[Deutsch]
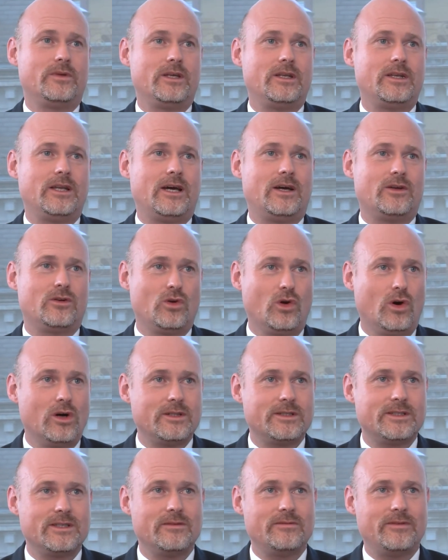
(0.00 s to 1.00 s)
in der
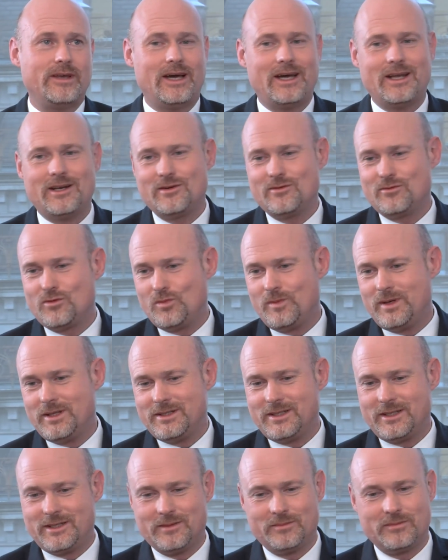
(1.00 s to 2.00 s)
Nordsee werden, wo man
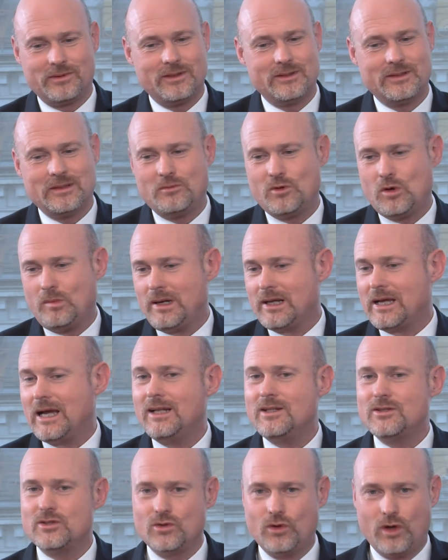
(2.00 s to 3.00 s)
sich im Prinzip nochmal
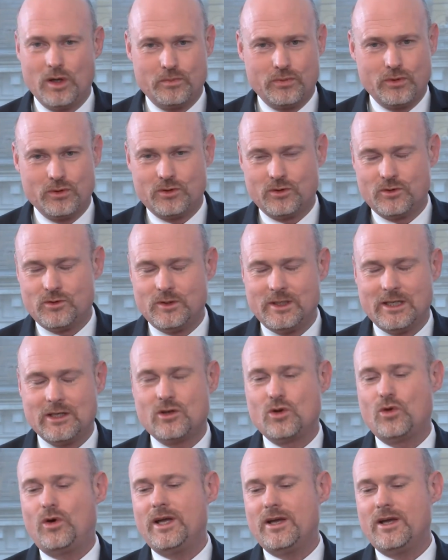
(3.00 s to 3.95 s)
ganz neu positioniert, neu